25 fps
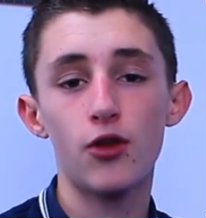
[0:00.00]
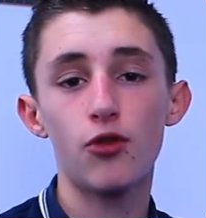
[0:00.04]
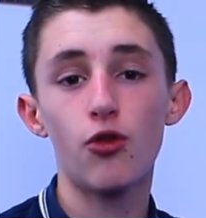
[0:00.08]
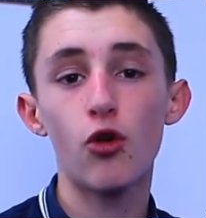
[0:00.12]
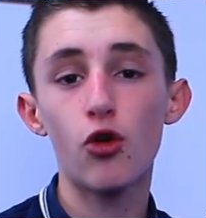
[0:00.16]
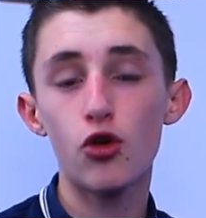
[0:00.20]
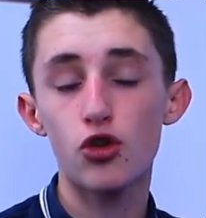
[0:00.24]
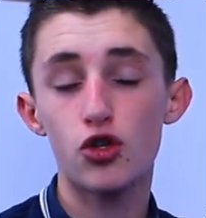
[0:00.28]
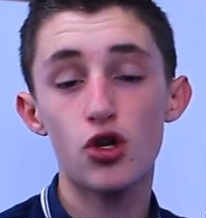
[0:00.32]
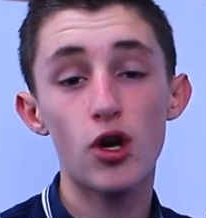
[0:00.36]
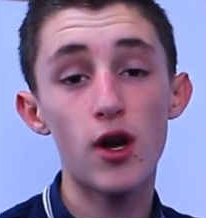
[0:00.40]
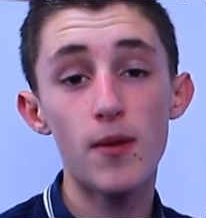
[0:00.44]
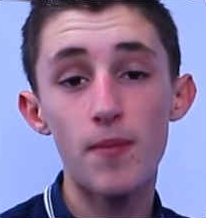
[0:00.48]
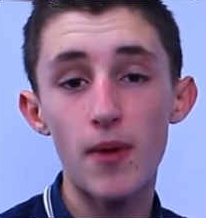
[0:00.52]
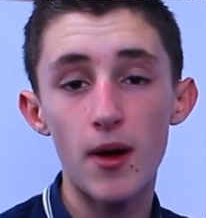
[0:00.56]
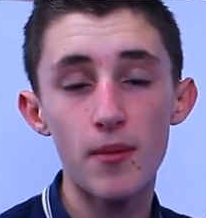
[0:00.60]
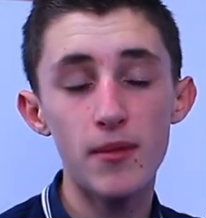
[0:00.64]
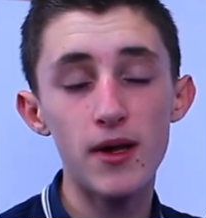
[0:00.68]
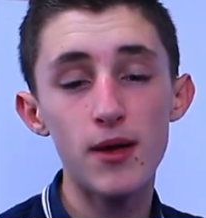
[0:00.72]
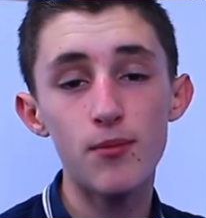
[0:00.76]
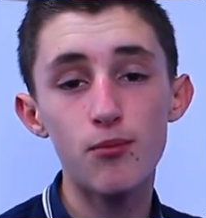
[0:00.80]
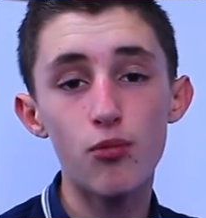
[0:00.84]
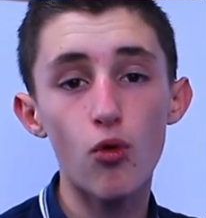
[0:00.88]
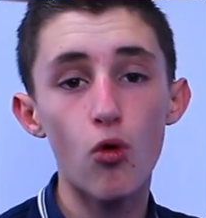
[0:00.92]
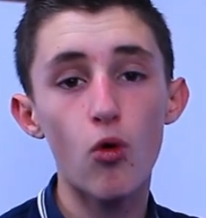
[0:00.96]
Donc je l'ai pas
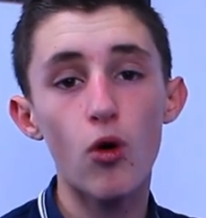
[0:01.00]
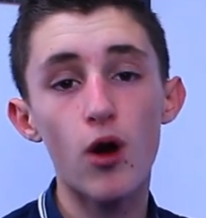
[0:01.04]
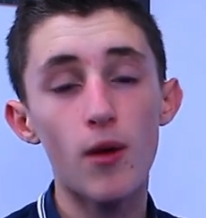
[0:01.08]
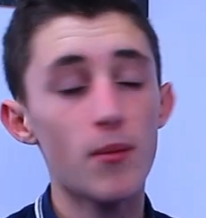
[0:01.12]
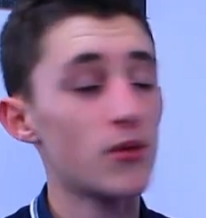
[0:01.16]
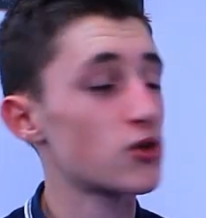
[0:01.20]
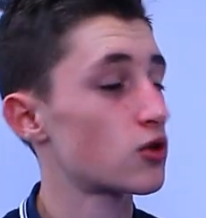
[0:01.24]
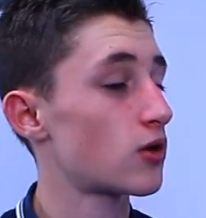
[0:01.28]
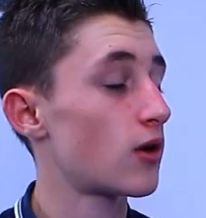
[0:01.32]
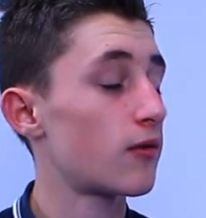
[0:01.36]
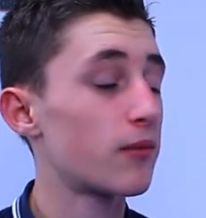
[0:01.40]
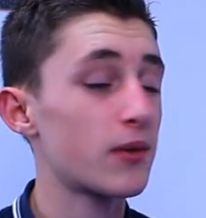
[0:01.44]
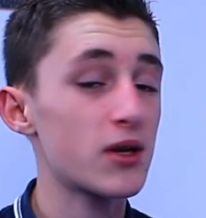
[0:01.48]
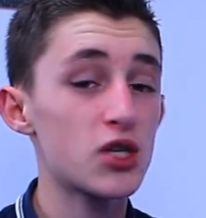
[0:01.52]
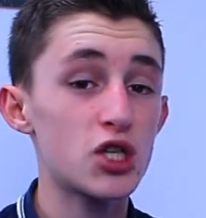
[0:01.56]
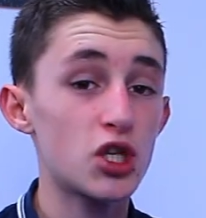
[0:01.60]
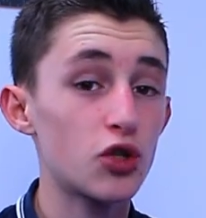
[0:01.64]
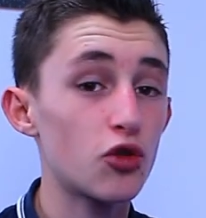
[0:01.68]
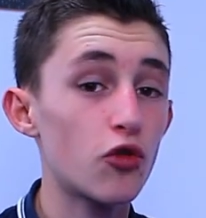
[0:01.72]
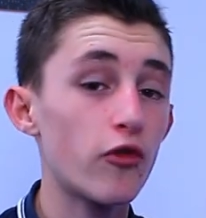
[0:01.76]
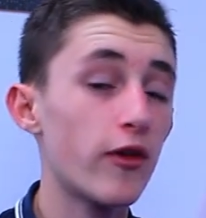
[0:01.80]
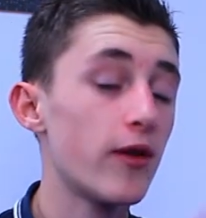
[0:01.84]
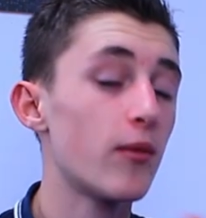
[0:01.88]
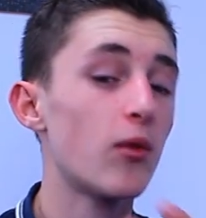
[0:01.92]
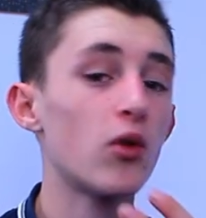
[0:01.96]
mis, pourquoi Parce qu'après j'ai
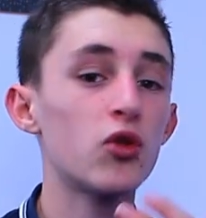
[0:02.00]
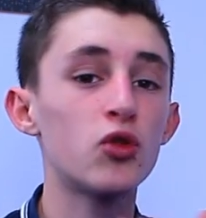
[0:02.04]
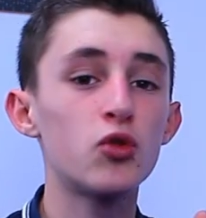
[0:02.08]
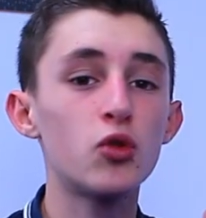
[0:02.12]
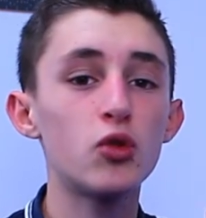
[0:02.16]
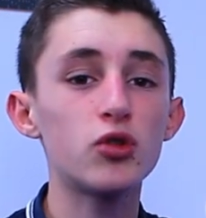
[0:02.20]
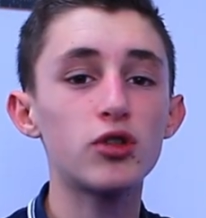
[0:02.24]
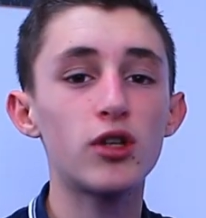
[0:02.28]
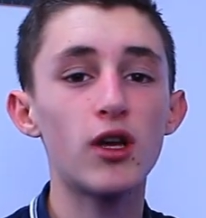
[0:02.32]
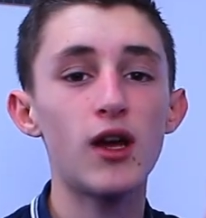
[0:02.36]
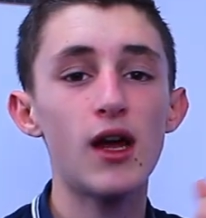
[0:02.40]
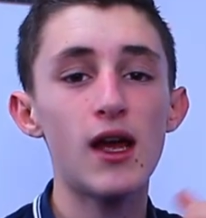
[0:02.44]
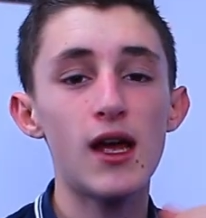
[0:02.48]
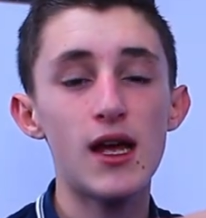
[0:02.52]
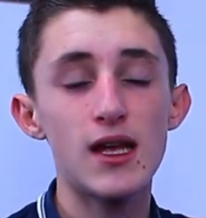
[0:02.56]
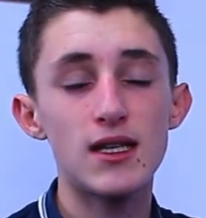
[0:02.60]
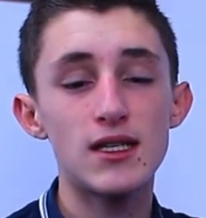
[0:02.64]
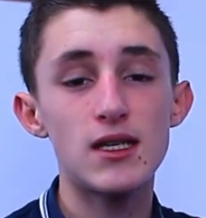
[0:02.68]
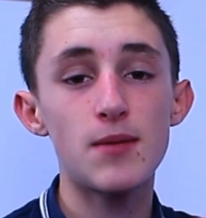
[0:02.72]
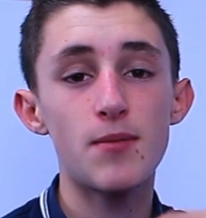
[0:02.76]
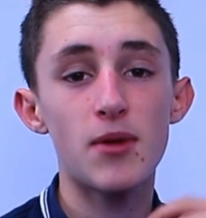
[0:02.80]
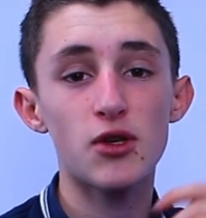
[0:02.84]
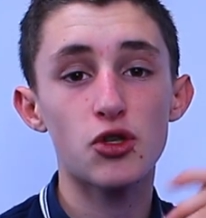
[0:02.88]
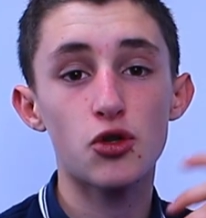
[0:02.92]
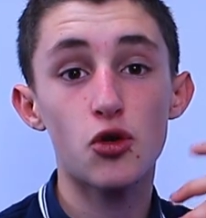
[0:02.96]
trouvé mon doute,
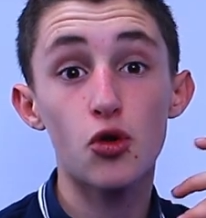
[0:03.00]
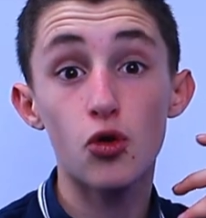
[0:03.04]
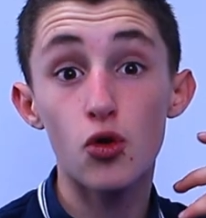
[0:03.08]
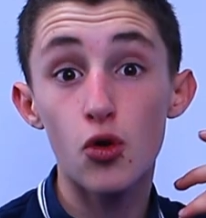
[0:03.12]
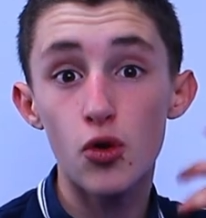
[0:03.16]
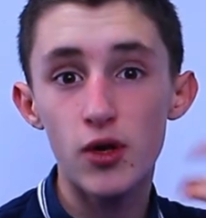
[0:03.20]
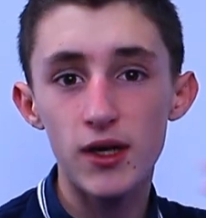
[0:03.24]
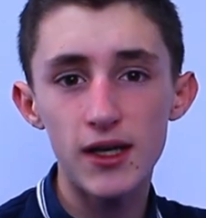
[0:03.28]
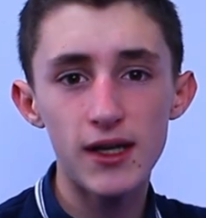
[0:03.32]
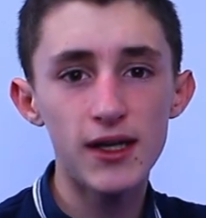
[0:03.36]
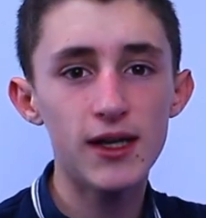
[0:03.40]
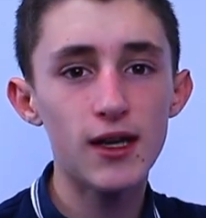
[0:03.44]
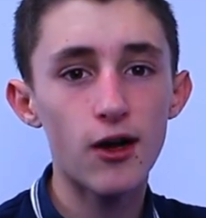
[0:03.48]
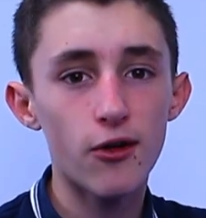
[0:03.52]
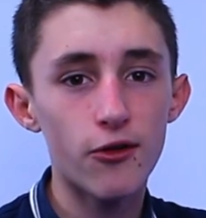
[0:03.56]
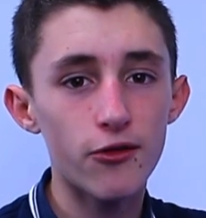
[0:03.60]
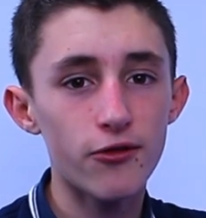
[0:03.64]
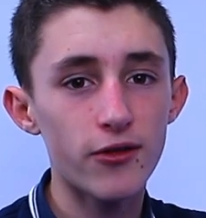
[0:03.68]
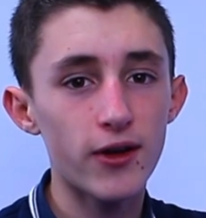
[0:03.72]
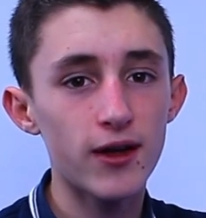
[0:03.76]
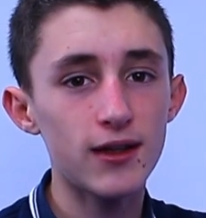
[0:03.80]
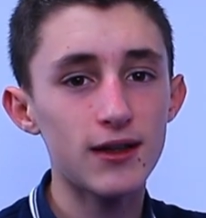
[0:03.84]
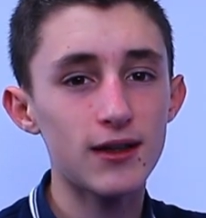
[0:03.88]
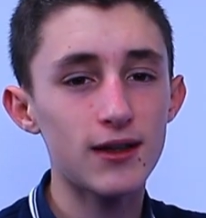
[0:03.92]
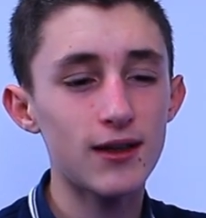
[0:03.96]
c'est parce que le i en
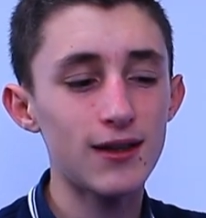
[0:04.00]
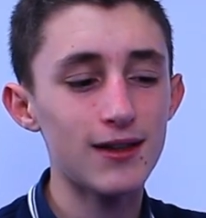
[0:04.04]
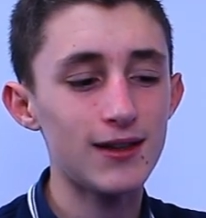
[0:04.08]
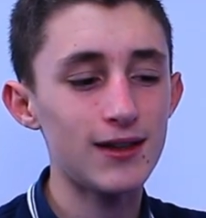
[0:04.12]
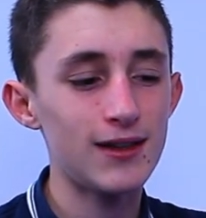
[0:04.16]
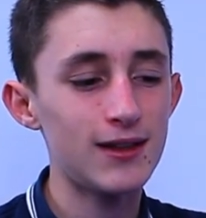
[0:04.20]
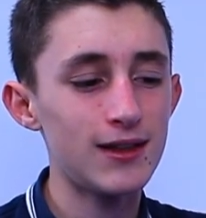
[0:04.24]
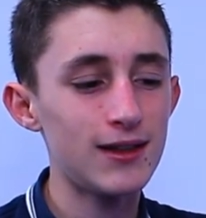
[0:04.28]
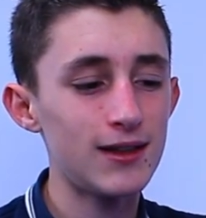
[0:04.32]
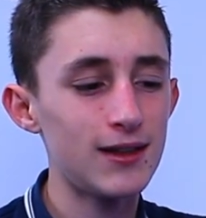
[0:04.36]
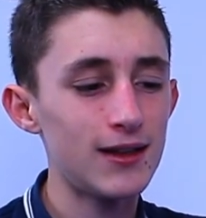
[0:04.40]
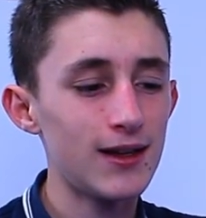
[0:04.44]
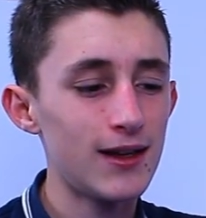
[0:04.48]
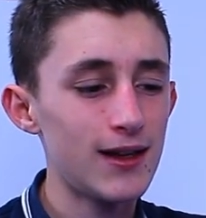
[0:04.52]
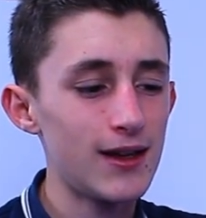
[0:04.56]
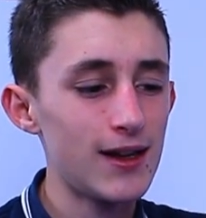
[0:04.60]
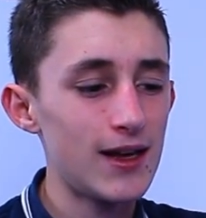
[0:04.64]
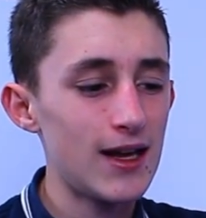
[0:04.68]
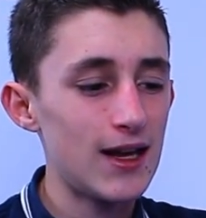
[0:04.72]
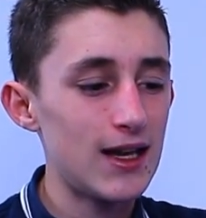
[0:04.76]
fait, il,